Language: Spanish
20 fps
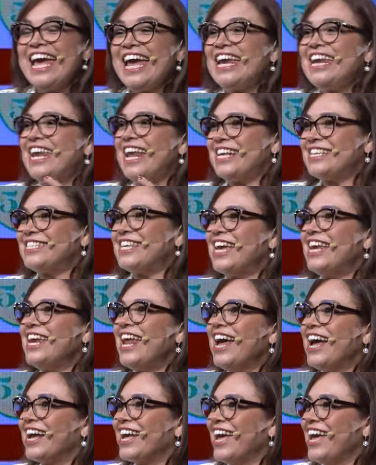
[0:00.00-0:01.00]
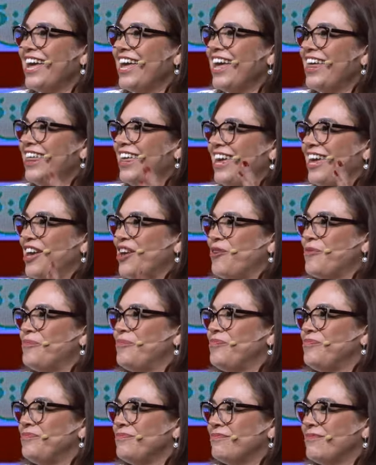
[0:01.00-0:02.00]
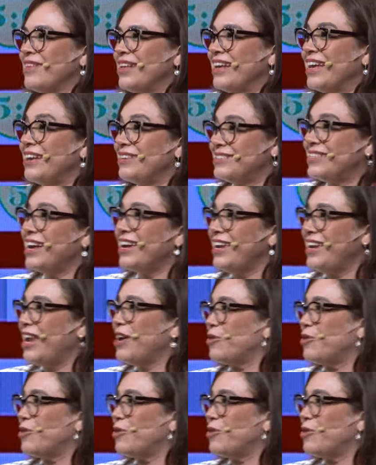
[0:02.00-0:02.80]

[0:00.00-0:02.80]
en la escena aquella de que están en la